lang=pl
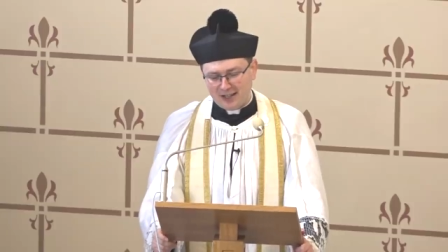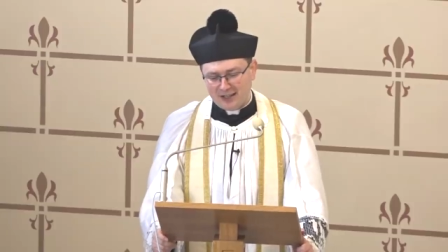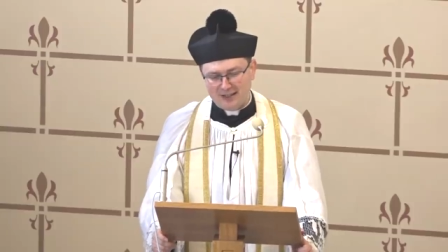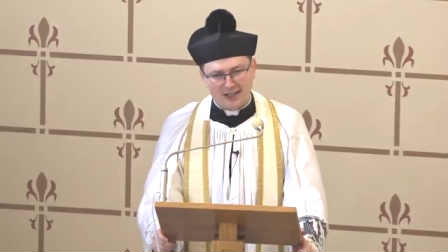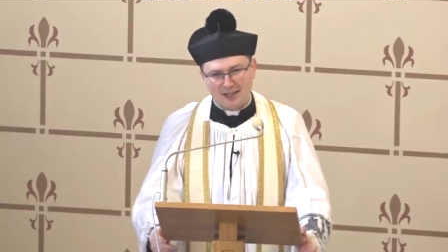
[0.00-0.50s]

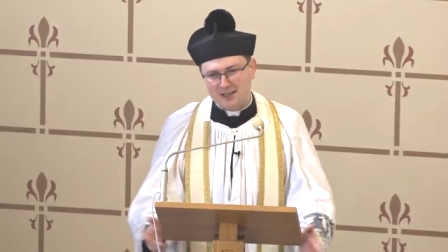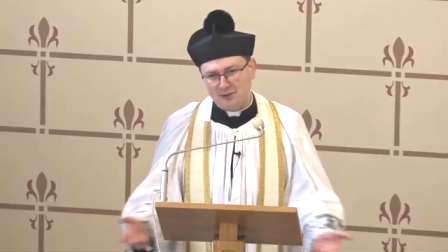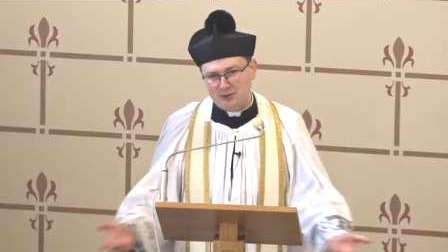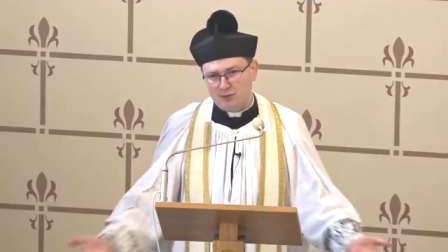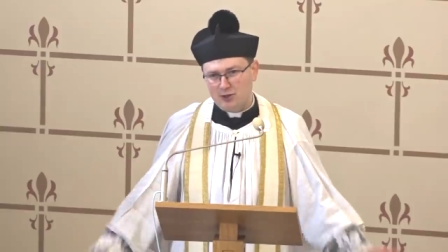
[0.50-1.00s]
E, tak
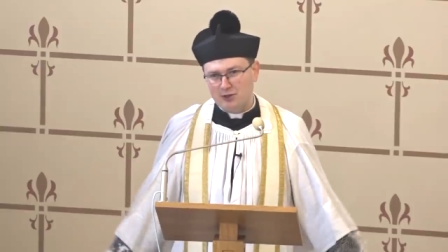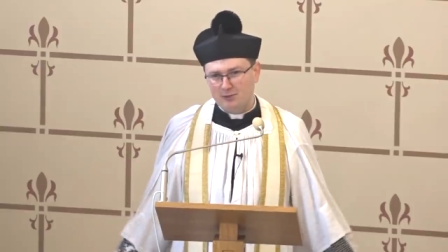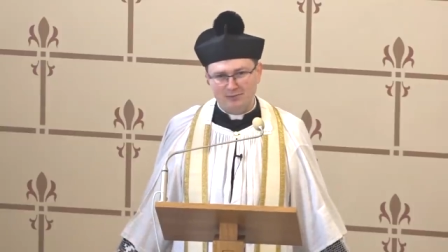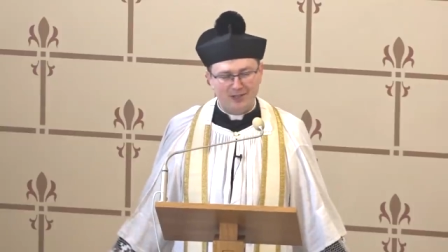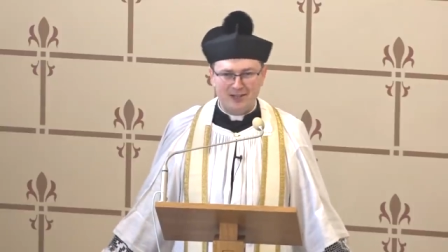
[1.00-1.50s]
oczywiście
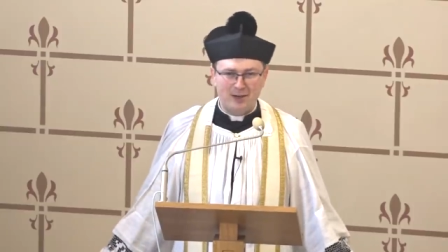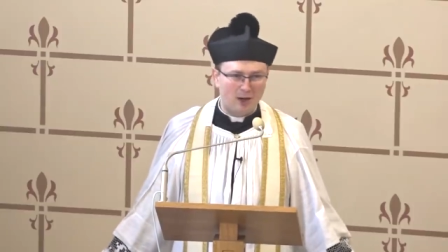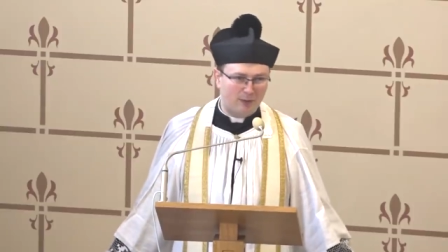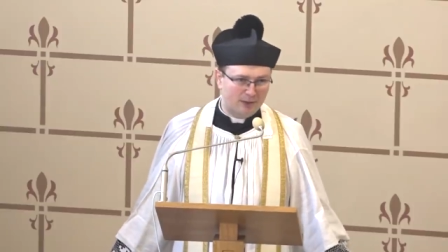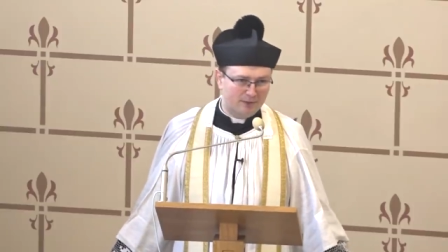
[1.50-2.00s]
nie
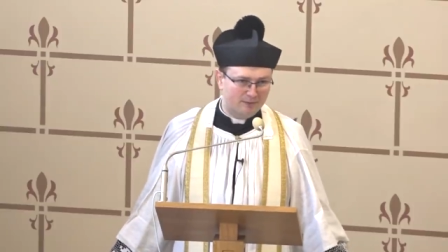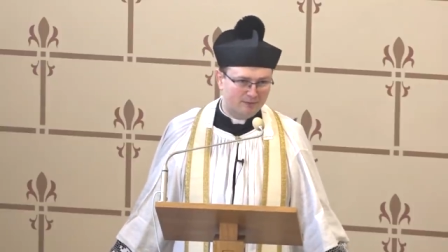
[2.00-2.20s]
działamy.